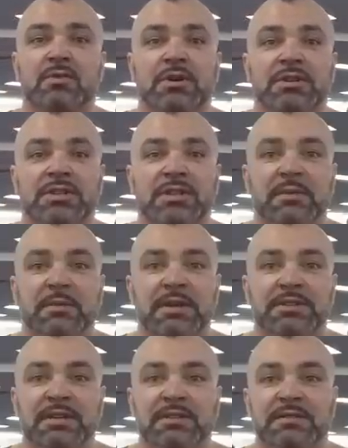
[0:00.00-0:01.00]
Все это,
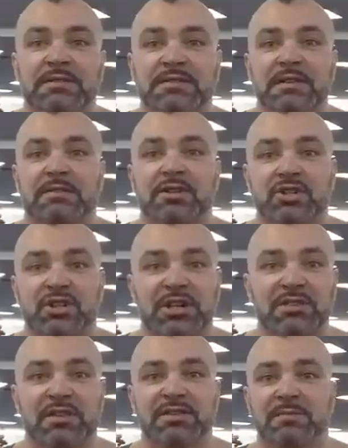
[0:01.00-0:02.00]
ребята,
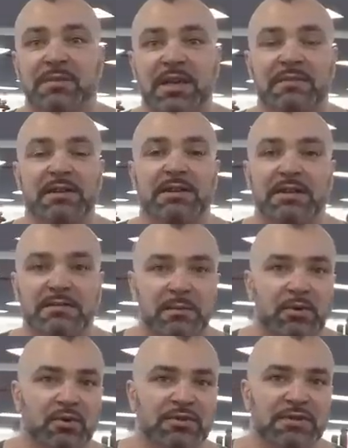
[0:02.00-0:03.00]
совершенно неправильные
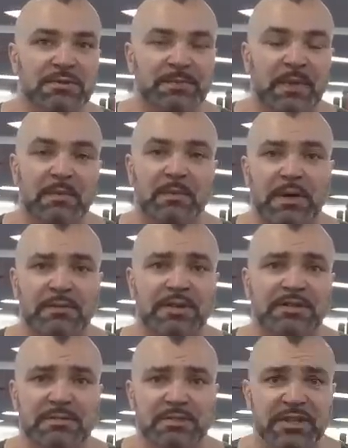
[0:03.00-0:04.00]
вопросы.
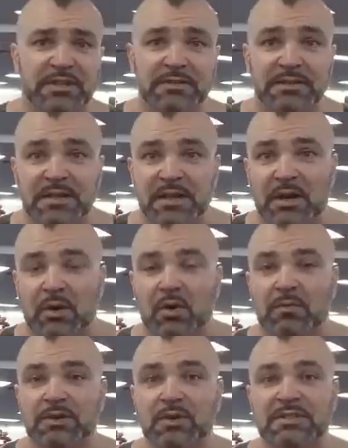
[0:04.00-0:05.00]
Поверьте мне,
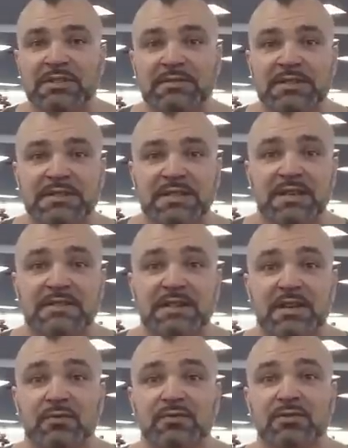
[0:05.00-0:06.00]
о выносливости я
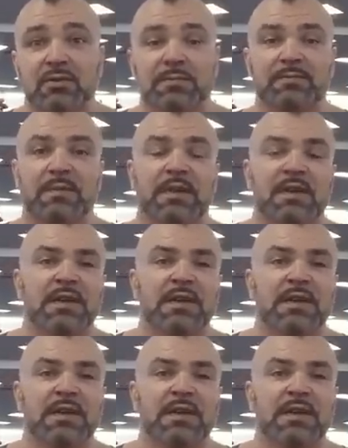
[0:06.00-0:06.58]
знаю все.